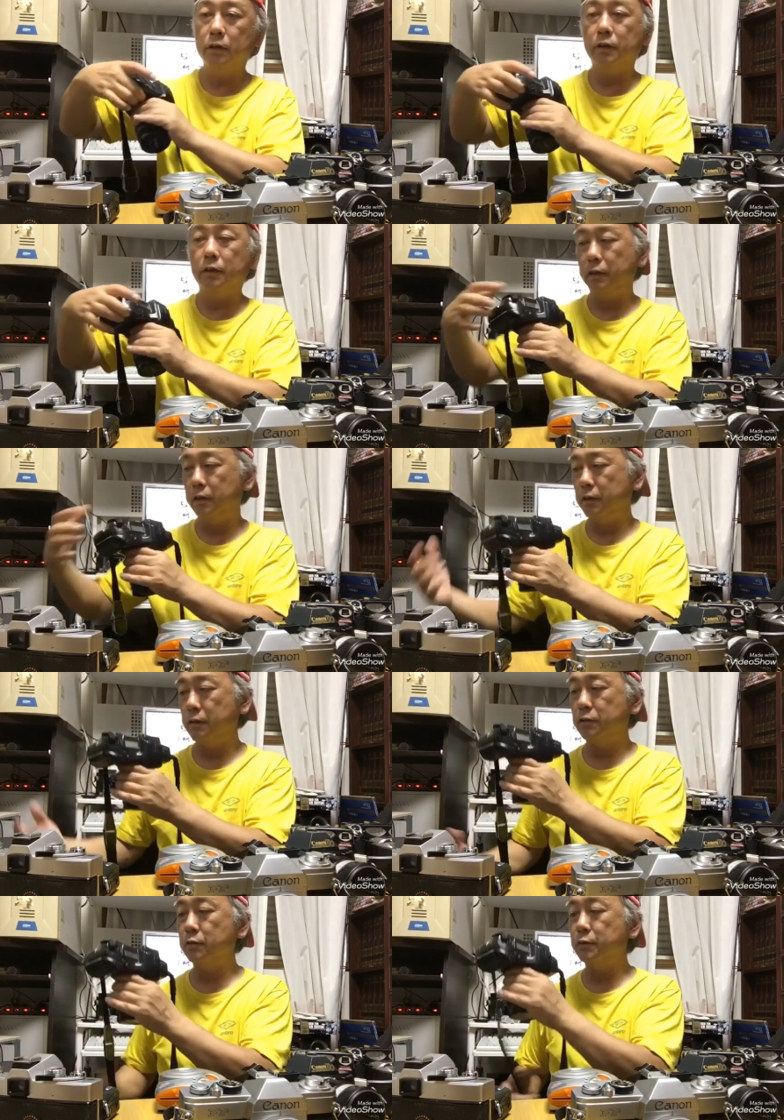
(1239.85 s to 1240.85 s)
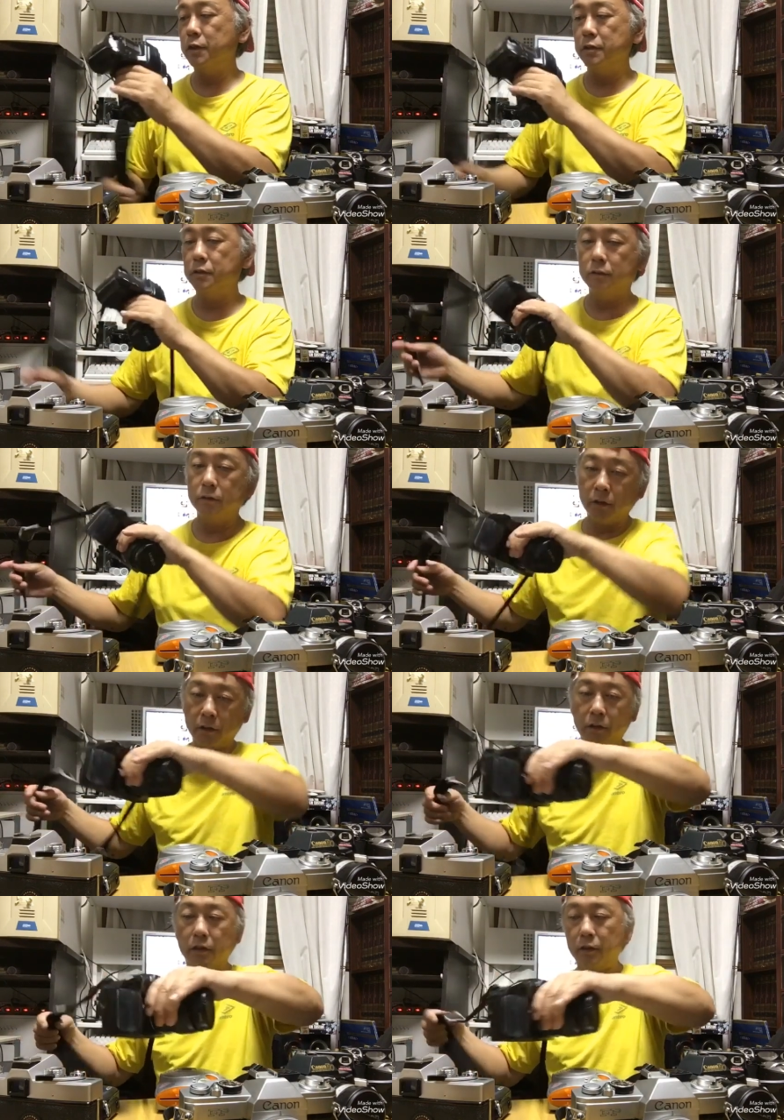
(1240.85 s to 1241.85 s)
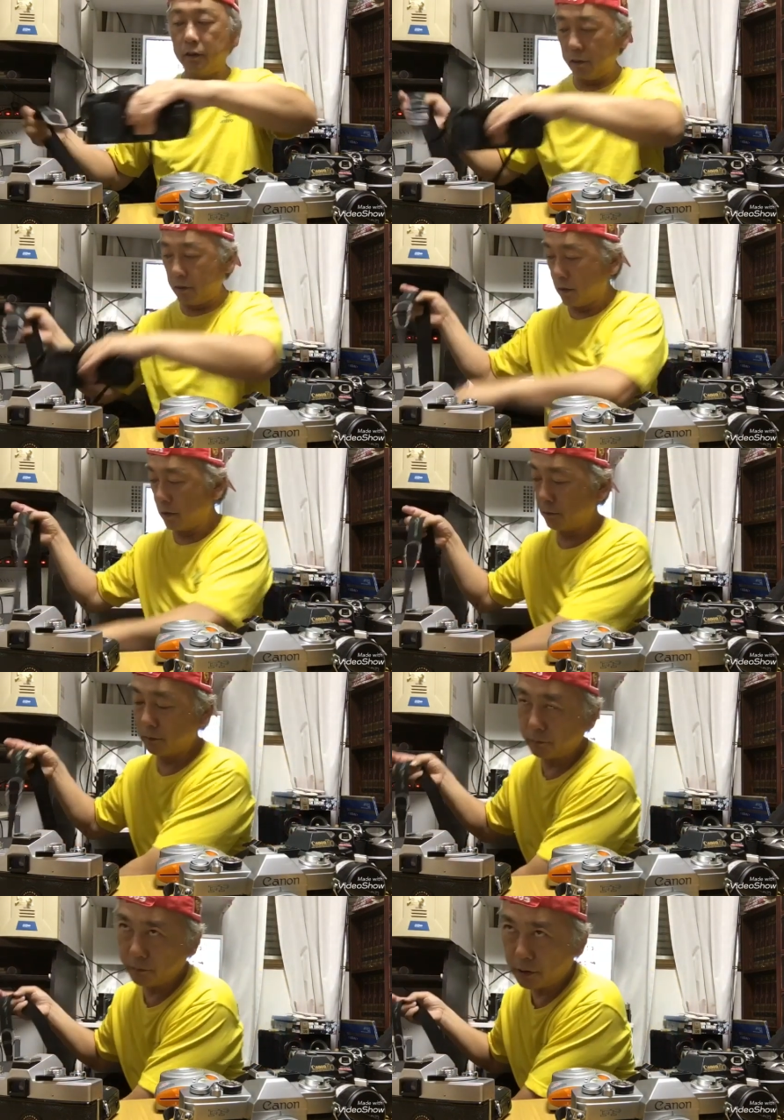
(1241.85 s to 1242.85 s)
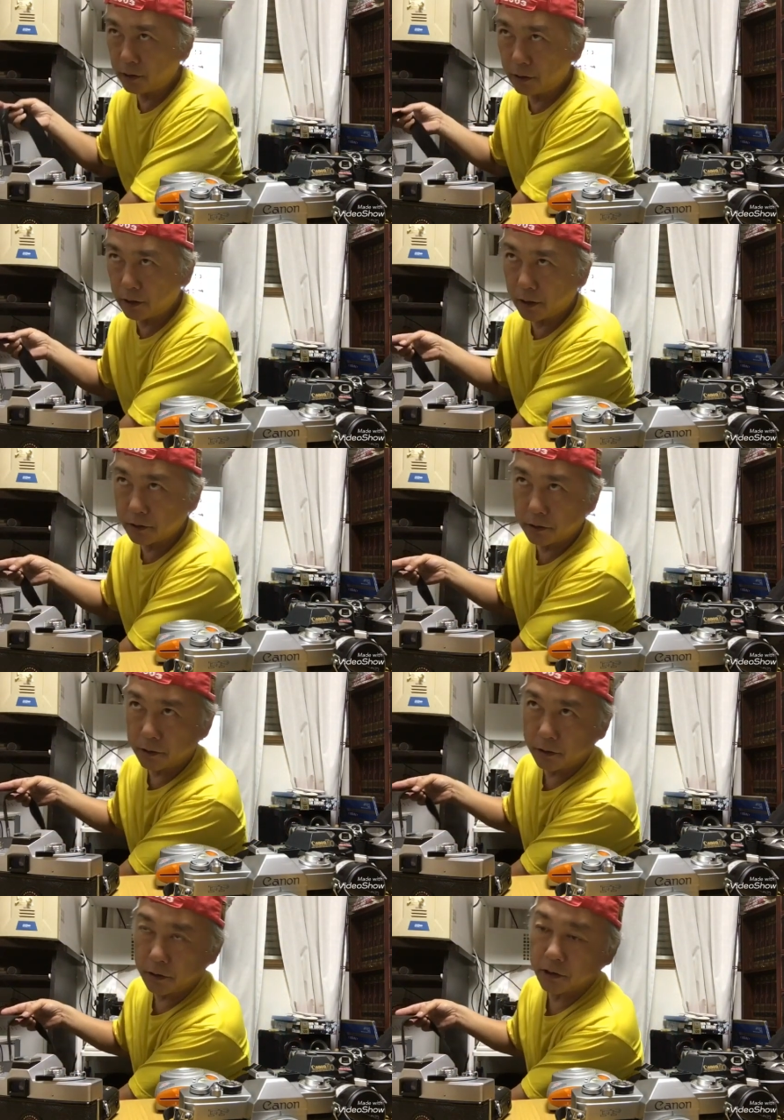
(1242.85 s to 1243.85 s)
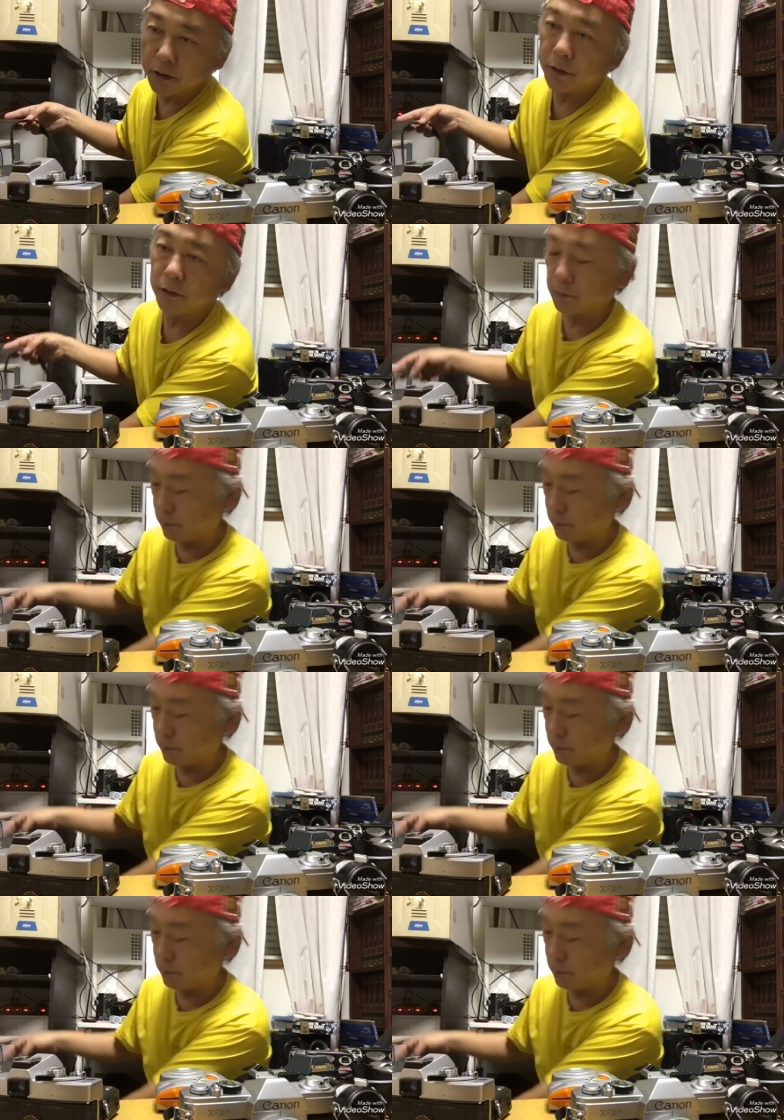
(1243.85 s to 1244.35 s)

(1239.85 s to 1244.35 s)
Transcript: えー、ズームレンズ、えー、2810F3.5 から